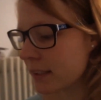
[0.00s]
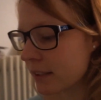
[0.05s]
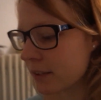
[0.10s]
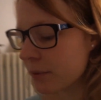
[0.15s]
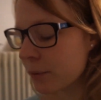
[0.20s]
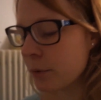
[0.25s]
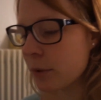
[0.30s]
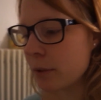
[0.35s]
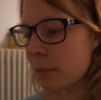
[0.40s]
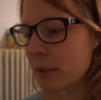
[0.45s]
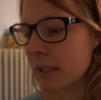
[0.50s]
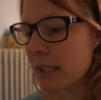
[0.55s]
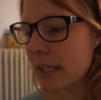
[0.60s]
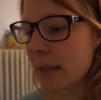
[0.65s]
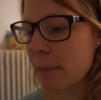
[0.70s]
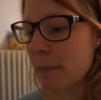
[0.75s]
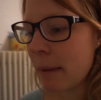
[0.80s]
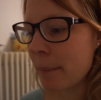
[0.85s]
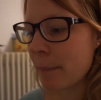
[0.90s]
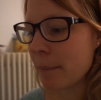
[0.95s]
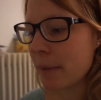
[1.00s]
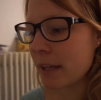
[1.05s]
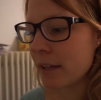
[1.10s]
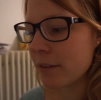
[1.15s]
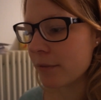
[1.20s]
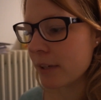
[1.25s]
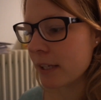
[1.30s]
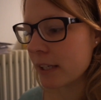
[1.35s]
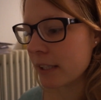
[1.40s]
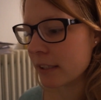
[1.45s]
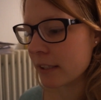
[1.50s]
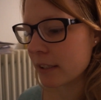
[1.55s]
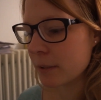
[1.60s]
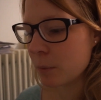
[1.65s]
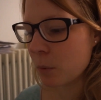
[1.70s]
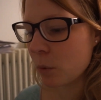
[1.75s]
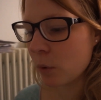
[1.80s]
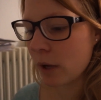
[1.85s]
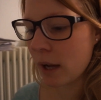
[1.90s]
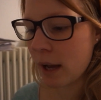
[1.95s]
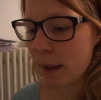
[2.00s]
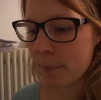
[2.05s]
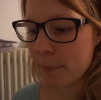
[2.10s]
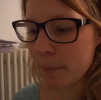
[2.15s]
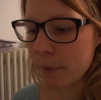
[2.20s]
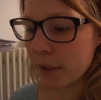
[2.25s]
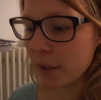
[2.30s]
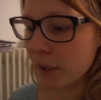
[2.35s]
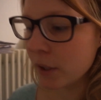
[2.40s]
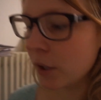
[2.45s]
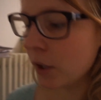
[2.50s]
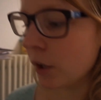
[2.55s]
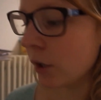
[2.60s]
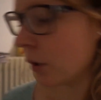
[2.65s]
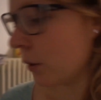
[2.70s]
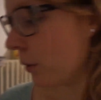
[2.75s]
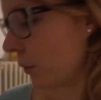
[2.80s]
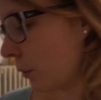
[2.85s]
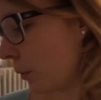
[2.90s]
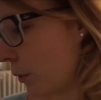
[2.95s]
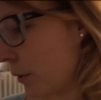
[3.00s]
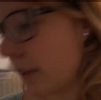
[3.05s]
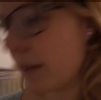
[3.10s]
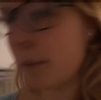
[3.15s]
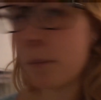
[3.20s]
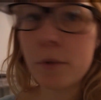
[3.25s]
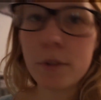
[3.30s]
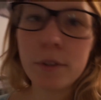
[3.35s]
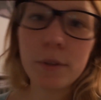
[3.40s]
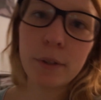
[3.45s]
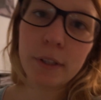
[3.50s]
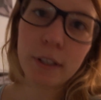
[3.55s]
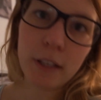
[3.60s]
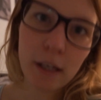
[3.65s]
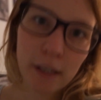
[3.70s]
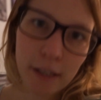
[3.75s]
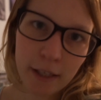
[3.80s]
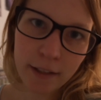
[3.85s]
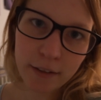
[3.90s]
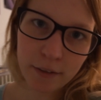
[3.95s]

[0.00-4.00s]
Das wurde mit Hebammen entwickelt, das Programm. Und da müsst ihr euch gar keine